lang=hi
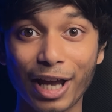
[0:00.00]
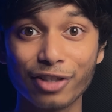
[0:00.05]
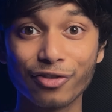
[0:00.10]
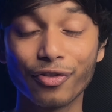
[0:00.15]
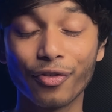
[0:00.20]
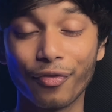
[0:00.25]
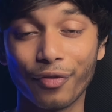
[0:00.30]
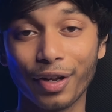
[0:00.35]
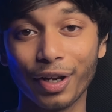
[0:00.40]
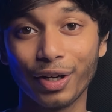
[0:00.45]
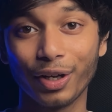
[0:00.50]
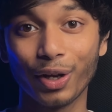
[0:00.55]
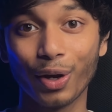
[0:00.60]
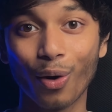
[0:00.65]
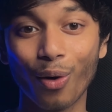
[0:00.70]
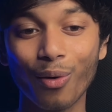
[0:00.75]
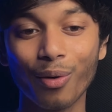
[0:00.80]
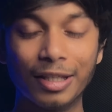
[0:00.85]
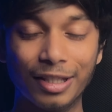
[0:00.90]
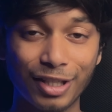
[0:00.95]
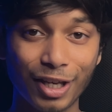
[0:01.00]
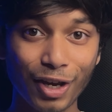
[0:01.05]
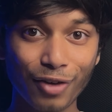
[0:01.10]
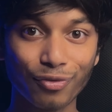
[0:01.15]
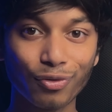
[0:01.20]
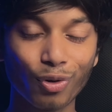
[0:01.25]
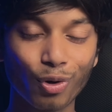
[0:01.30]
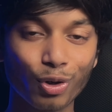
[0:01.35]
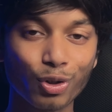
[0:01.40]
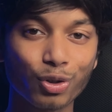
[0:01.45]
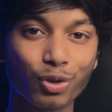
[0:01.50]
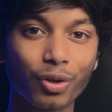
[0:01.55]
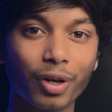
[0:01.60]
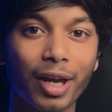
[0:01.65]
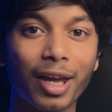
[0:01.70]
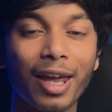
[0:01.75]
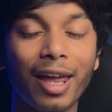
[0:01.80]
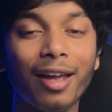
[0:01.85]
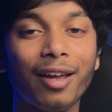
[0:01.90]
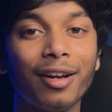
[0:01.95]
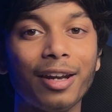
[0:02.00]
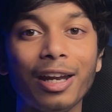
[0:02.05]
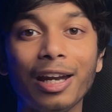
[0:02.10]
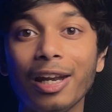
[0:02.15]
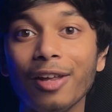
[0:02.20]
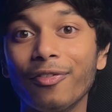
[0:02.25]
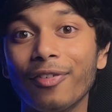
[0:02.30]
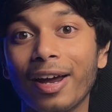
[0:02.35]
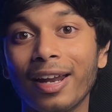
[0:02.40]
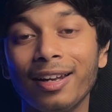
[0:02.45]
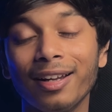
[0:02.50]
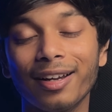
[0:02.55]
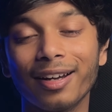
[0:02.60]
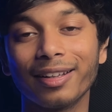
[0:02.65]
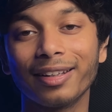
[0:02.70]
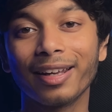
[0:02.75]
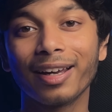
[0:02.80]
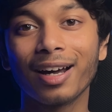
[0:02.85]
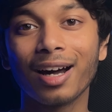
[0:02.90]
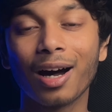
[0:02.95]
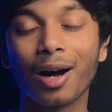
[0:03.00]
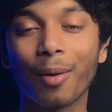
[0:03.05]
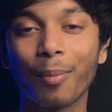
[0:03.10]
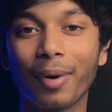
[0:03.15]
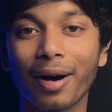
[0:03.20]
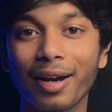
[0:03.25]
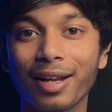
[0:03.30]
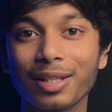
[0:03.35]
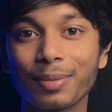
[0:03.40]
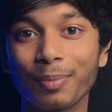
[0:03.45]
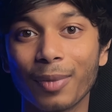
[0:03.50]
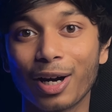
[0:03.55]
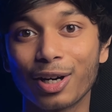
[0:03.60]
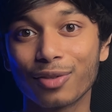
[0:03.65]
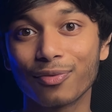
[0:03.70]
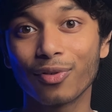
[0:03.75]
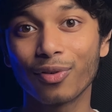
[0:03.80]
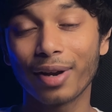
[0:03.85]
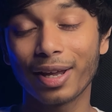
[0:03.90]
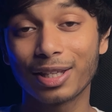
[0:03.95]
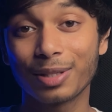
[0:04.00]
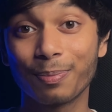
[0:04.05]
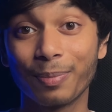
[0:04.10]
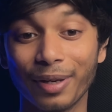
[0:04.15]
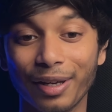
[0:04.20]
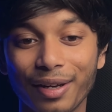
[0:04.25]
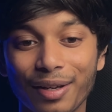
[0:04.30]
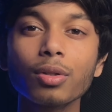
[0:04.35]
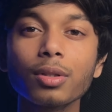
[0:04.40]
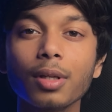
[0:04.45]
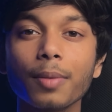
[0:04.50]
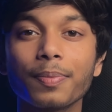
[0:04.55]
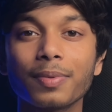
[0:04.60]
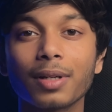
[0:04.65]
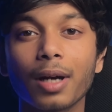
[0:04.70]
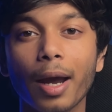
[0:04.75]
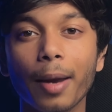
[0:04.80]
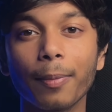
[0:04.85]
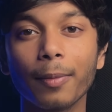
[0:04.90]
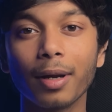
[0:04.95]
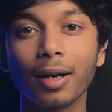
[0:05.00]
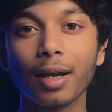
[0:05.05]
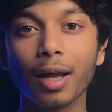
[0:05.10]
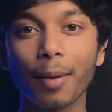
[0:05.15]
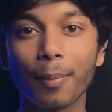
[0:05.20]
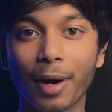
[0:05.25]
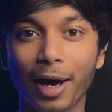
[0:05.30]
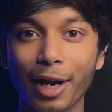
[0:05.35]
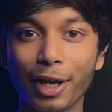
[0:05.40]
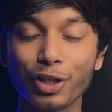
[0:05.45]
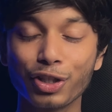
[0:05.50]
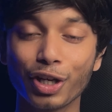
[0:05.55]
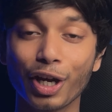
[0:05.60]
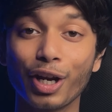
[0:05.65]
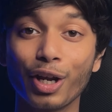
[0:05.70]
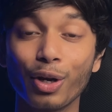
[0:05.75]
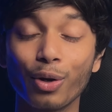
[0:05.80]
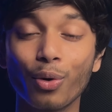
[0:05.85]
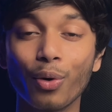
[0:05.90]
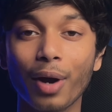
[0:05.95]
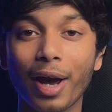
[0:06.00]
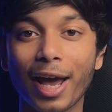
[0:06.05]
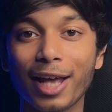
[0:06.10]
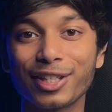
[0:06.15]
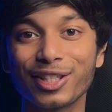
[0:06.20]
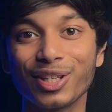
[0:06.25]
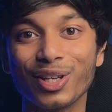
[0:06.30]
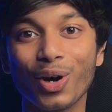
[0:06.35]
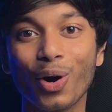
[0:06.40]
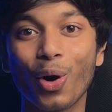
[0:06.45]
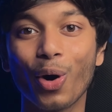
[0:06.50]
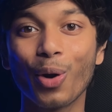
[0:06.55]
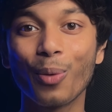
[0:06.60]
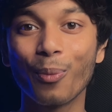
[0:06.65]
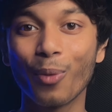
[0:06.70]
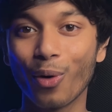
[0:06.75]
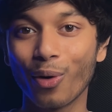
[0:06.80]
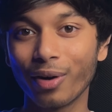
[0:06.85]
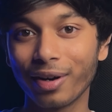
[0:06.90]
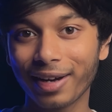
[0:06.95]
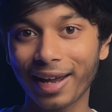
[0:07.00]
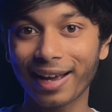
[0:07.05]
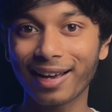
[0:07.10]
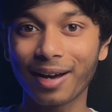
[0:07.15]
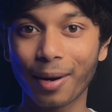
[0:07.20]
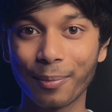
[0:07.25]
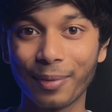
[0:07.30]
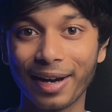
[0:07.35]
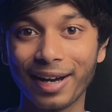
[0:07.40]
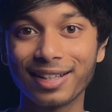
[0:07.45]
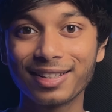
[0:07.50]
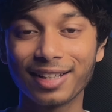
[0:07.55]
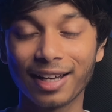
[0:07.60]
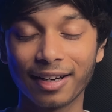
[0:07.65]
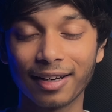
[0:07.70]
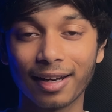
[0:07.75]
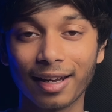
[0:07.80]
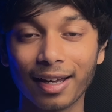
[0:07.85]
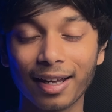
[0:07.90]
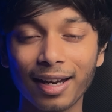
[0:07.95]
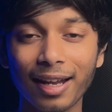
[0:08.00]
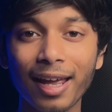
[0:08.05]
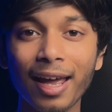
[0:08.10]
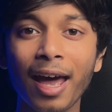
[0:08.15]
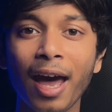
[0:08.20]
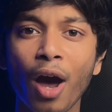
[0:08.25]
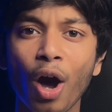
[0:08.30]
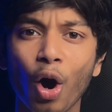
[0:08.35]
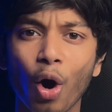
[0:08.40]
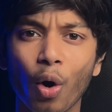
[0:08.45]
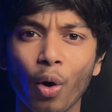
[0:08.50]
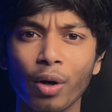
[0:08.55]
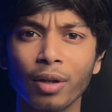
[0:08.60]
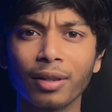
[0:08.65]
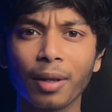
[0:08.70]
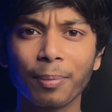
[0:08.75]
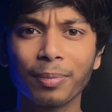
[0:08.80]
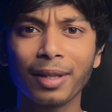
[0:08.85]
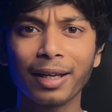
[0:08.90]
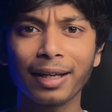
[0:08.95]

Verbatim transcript: एच ये फोन जो है एक रीडिफाइन कर देगा हमारे स्मार्टफोन एक्सपीरियंस दोस्तों सब्सक्राइब कर ले हमारे चैनल को ऐसी और मोर टेक अपडेट जानने के लिए और तब